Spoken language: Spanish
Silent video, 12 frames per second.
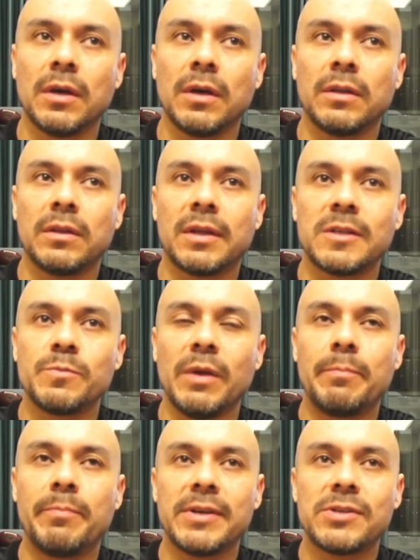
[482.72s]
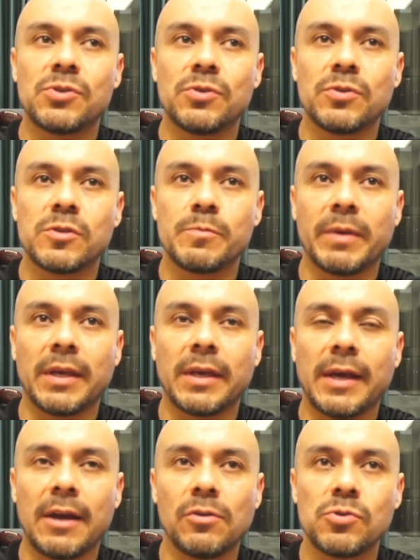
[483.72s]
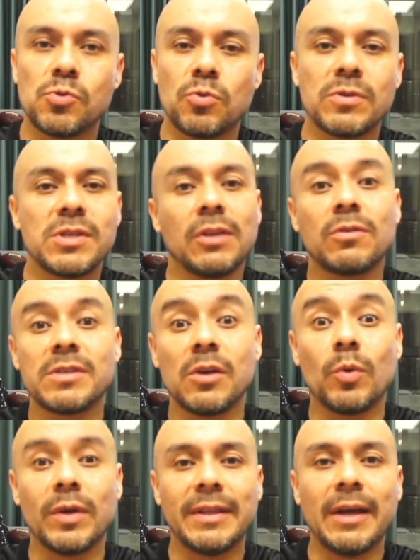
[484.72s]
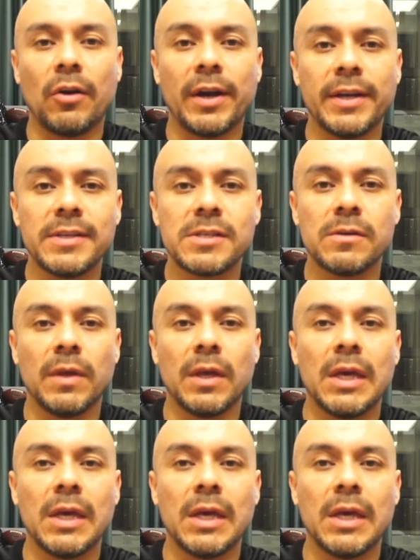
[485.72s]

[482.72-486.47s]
tres mil pesos mexicanos, unos 150 dólares.